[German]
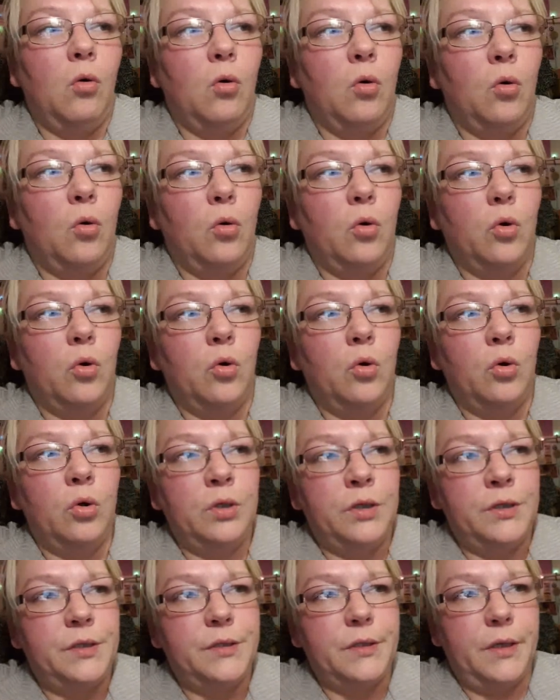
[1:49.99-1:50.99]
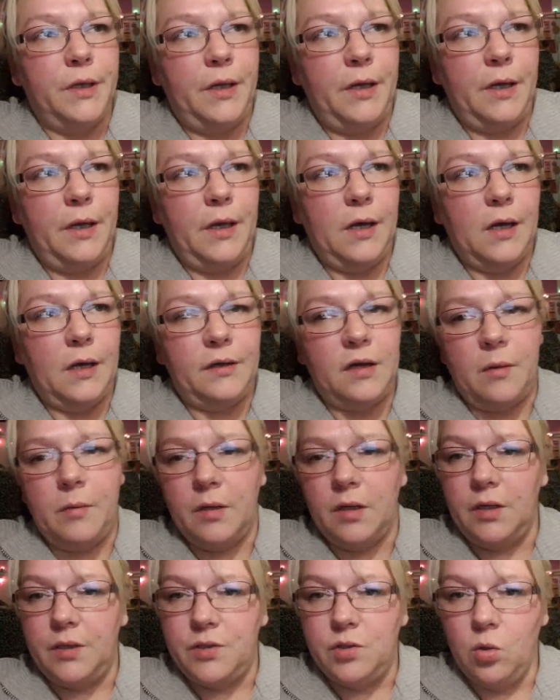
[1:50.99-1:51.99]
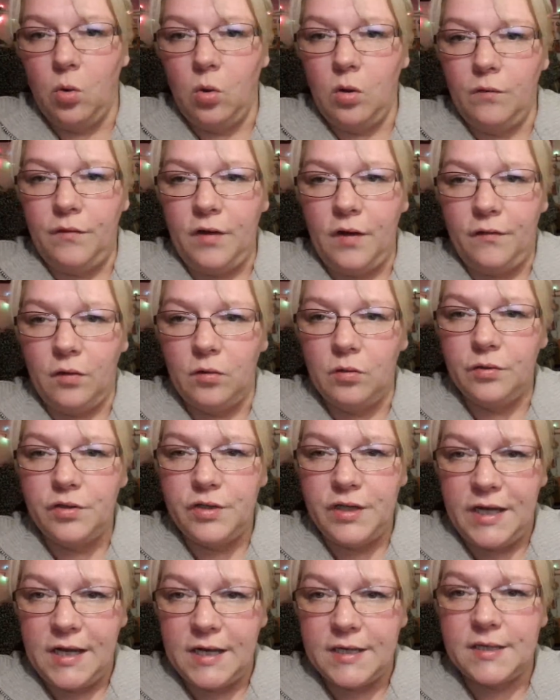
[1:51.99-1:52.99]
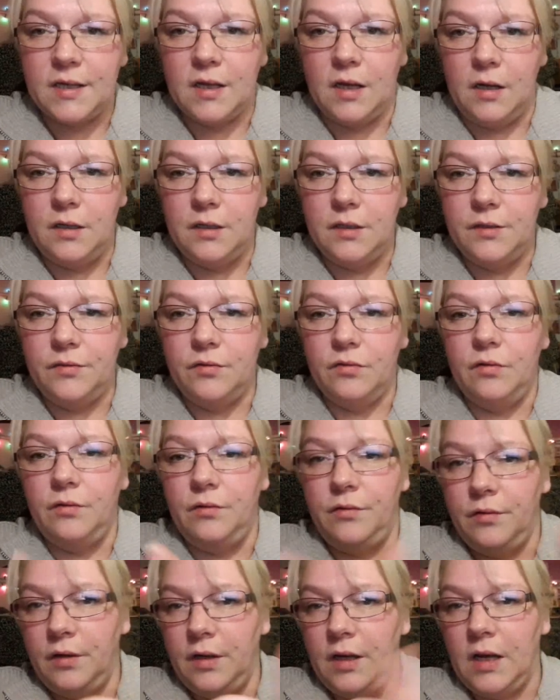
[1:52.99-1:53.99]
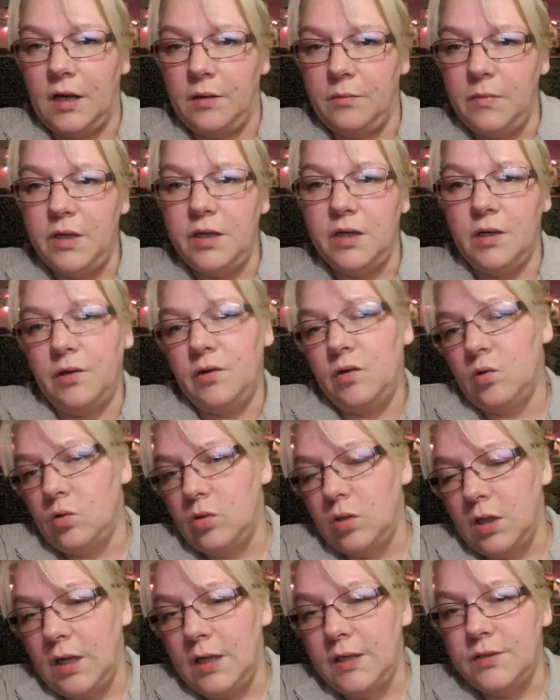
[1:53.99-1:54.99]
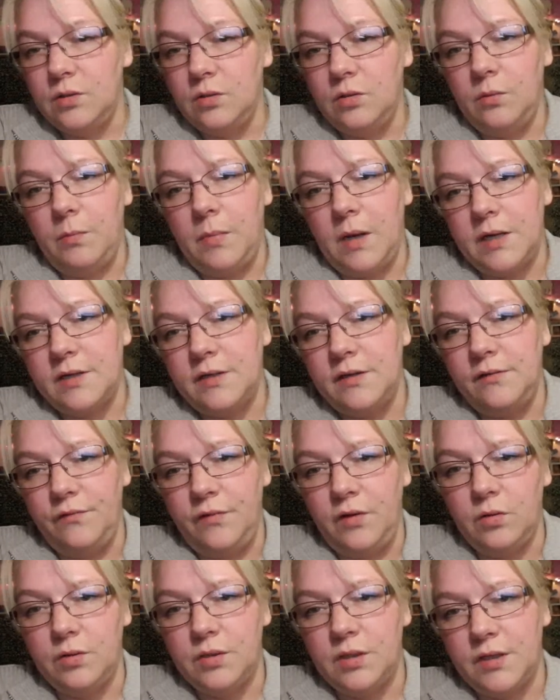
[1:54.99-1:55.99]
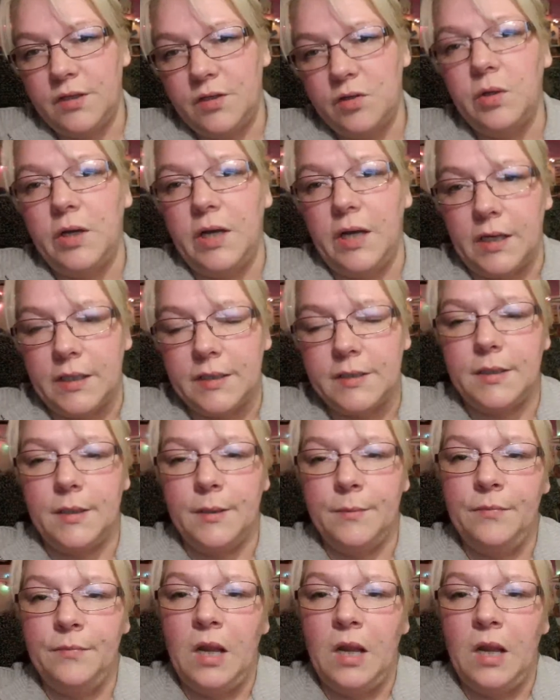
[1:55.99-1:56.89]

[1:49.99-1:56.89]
Und er hat aber gezogen, wer von uns zuerst dran ist. Und er hat mich gezogen, also basteln wir uns das zuerst.